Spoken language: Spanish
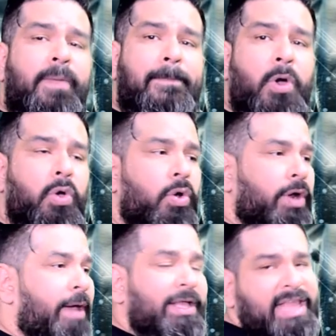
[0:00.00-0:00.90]

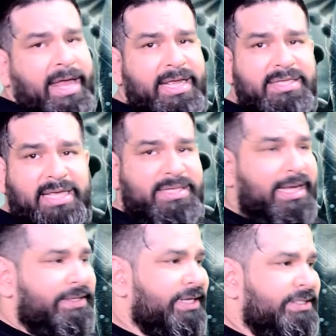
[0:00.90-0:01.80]
por avatares, ya
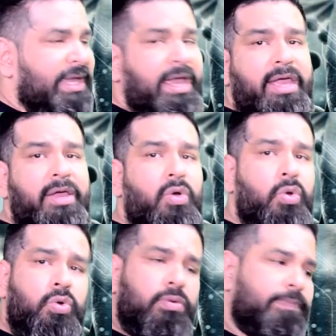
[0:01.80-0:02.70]
sea 3D
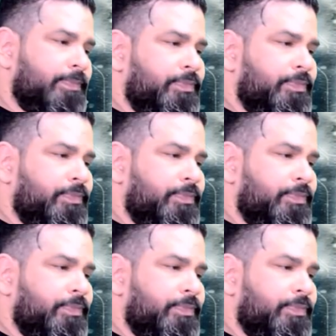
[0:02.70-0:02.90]
o,